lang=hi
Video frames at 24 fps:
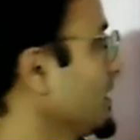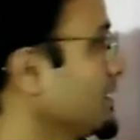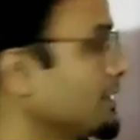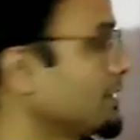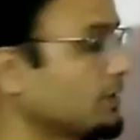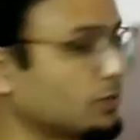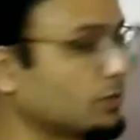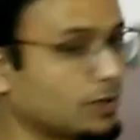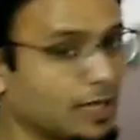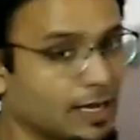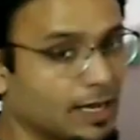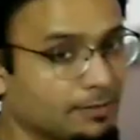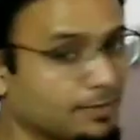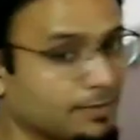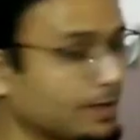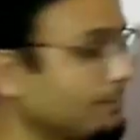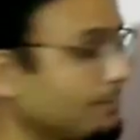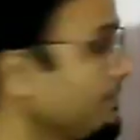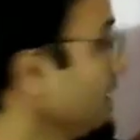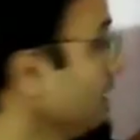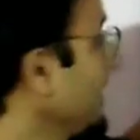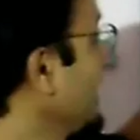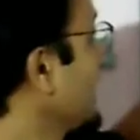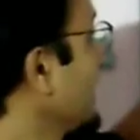रहे थे तो यहाँ पे
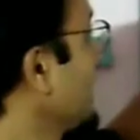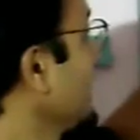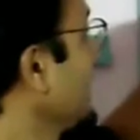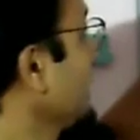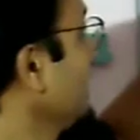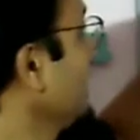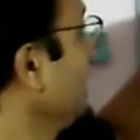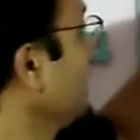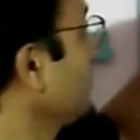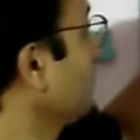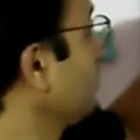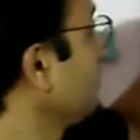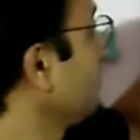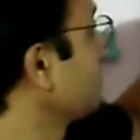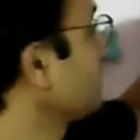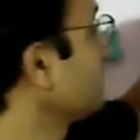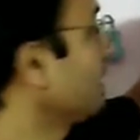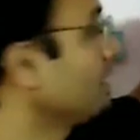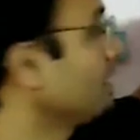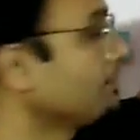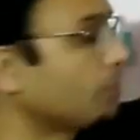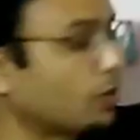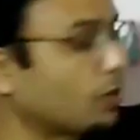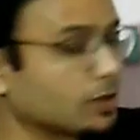हमने देखा कि ये खूब
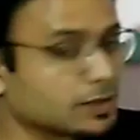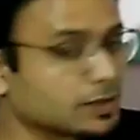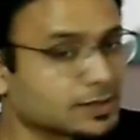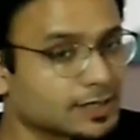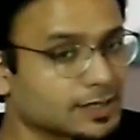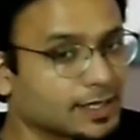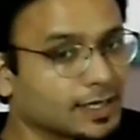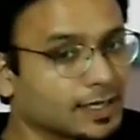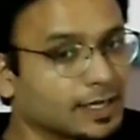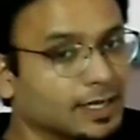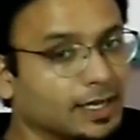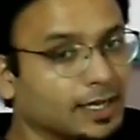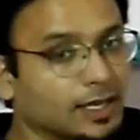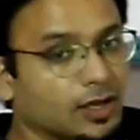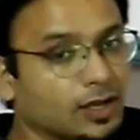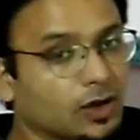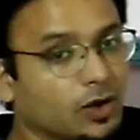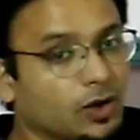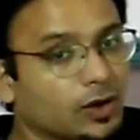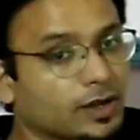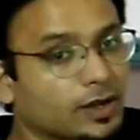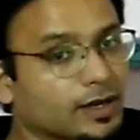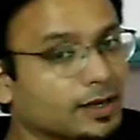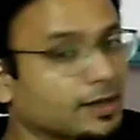सारी बॉल्स हैं
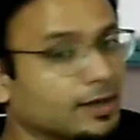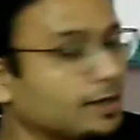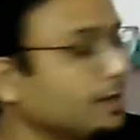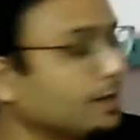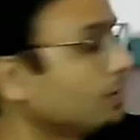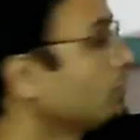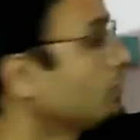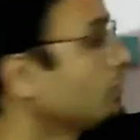और अगर ये